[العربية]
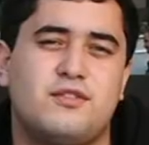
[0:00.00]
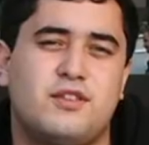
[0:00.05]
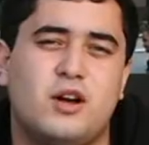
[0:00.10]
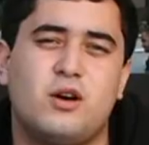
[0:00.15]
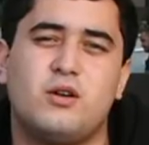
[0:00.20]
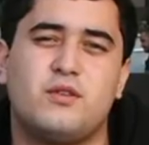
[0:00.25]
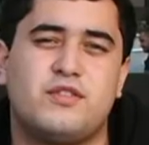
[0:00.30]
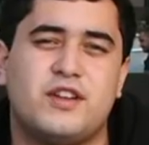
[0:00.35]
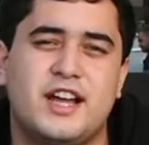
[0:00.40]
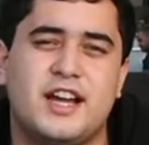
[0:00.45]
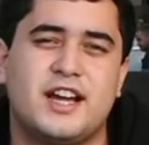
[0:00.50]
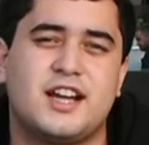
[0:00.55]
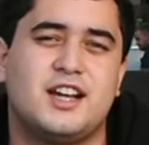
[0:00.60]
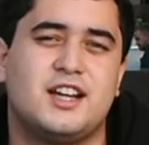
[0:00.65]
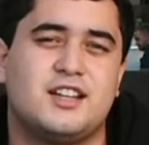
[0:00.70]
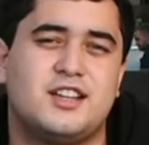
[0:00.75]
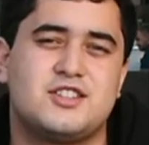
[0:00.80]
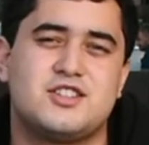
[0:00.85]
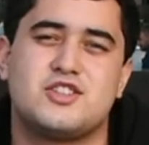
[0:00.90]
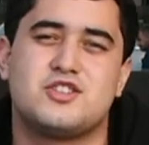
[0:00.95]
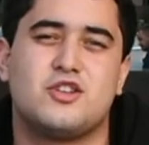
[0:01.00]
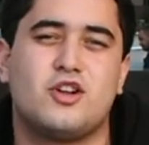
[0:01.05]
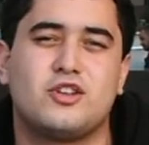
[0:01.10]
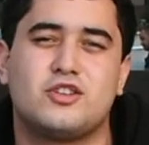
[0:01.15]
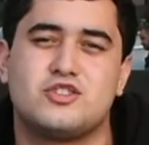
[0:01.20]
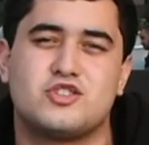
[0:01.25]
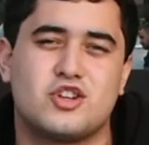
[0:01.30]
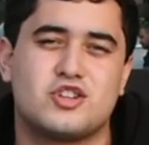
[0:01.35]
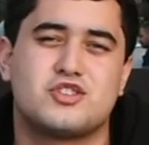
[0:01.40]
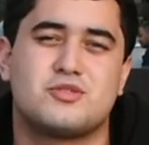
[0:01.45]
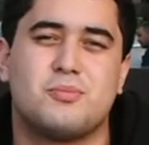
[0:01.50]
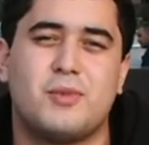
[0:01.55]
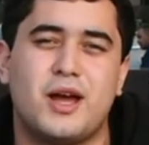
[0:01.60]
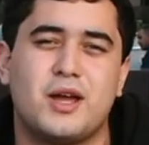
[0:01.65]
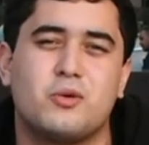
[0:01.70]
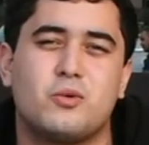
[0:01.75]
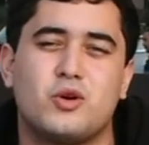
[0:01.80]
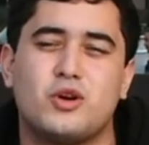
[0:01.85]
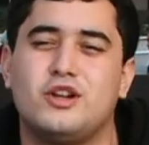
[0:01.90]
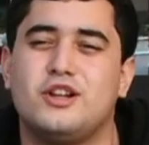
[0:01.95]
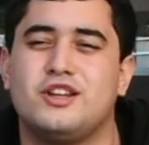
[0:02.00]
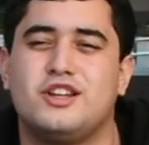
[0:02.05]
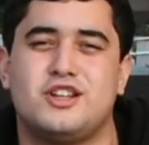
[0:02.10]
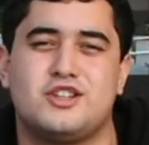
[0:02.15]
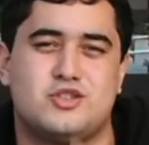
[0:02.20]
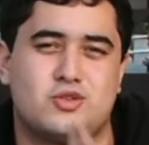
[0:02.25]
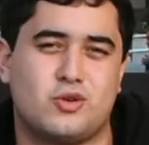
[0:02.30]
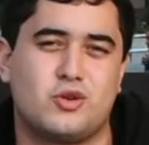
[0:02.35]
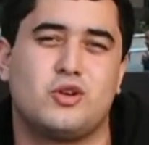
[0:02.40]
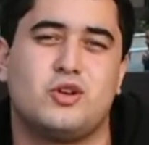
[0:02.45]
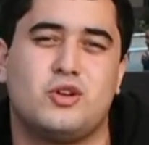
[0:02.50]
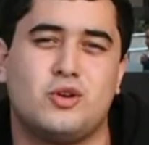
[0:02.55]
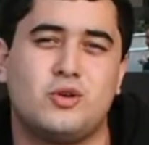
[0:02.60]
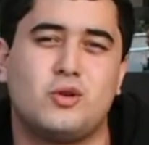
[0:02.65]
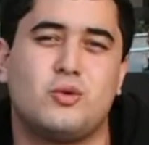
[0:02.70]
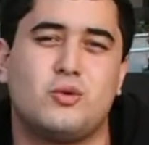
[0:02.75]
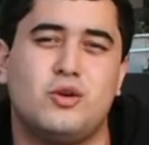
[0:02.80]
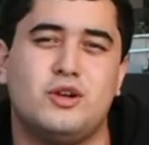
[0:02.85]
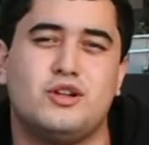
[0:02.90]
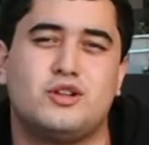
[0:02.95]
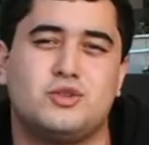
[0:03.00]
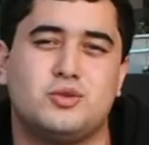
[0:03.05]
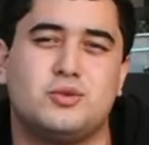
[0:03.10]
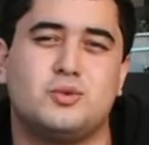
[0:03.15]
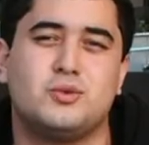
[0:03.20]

في الاول وفي الاخر this is not just my world it's your world